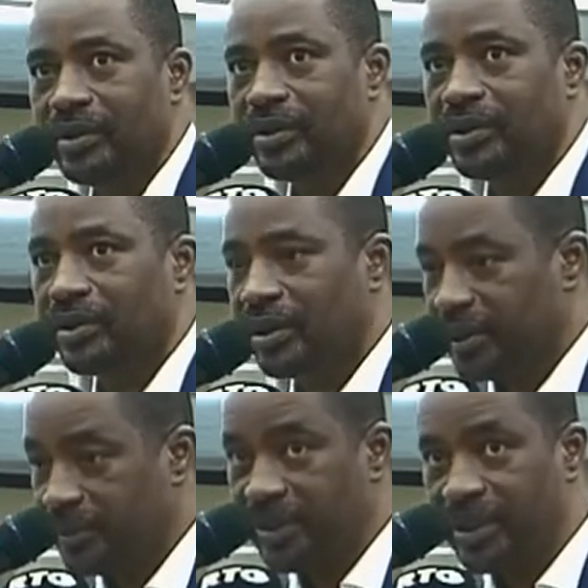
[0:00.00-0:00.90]
Je vais
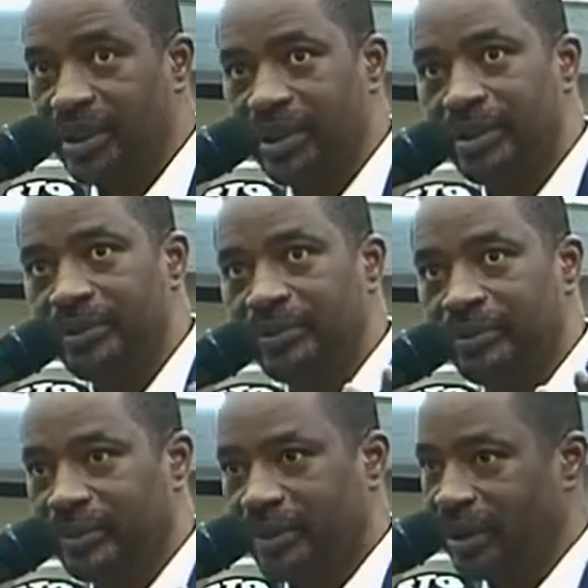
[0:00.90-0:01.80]
expliquer
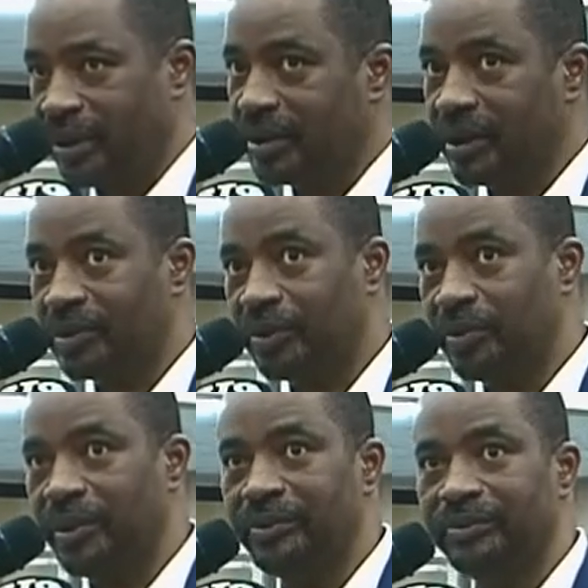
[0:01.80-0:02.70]

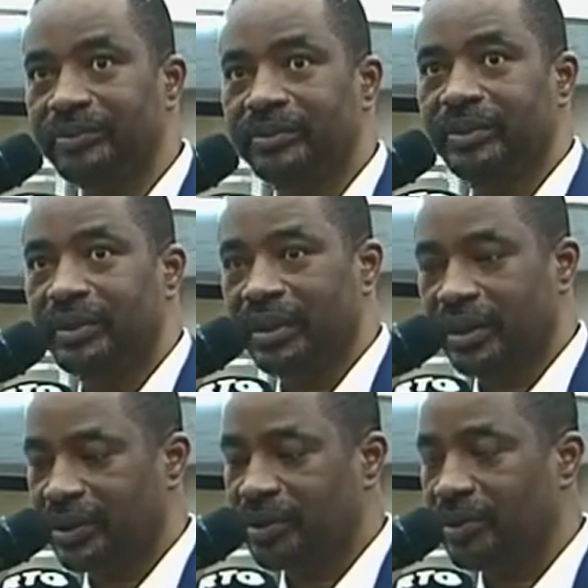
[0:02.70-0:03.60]
exactement les
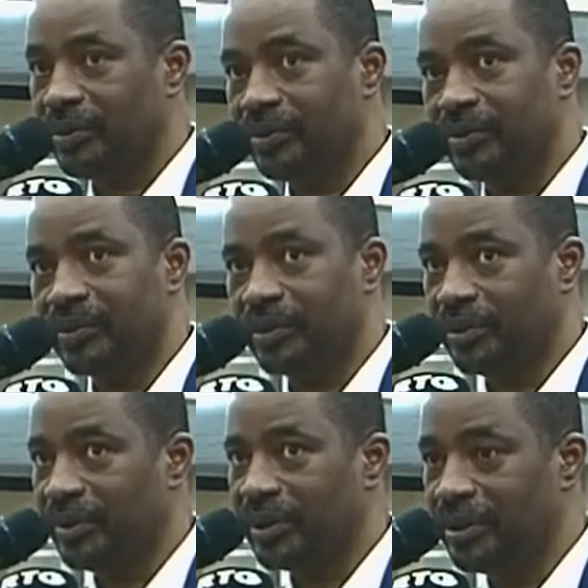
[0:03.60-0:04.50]
raisons
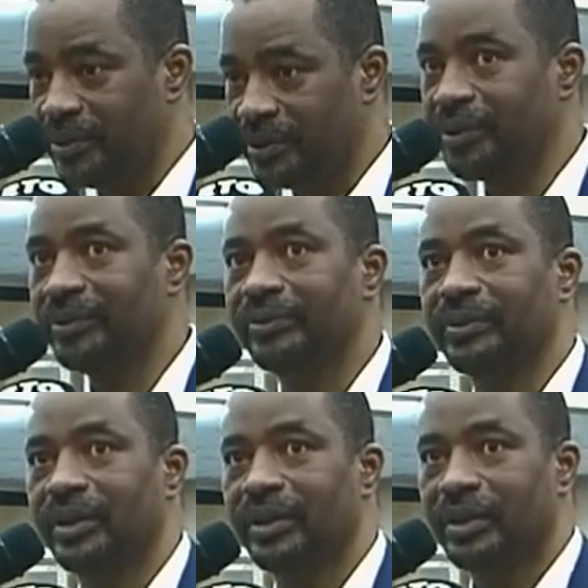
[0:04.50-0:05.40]
de ma démission
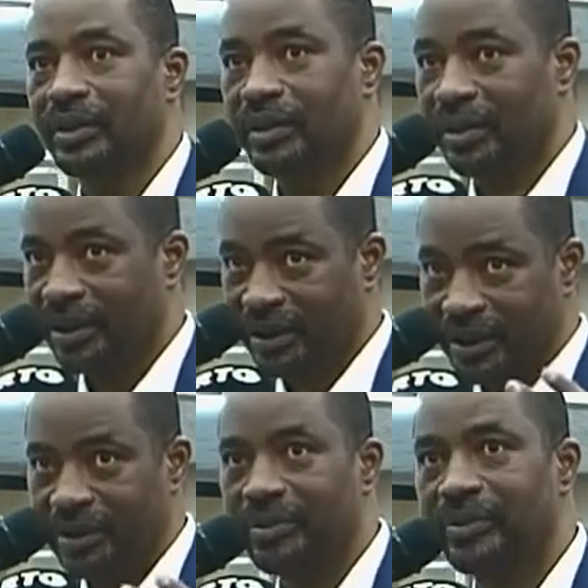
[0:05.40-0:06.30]
dans les
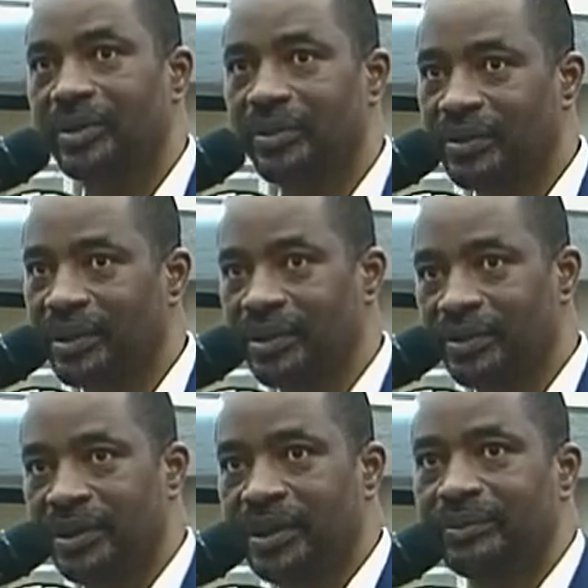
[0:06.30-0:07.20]
termes que vous venez
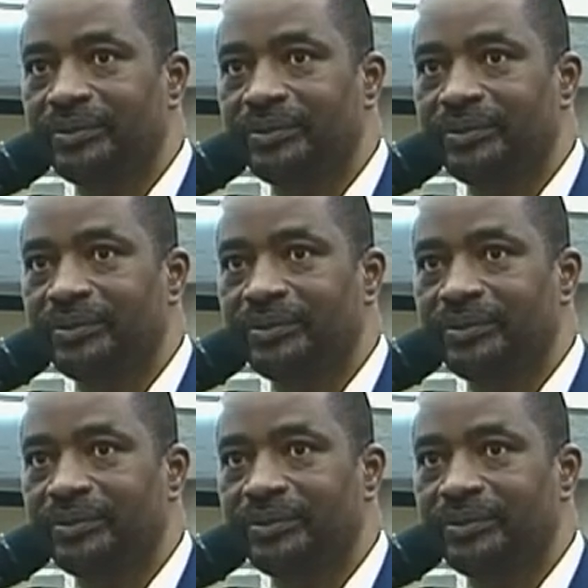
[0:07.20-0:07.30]
d'évoquer.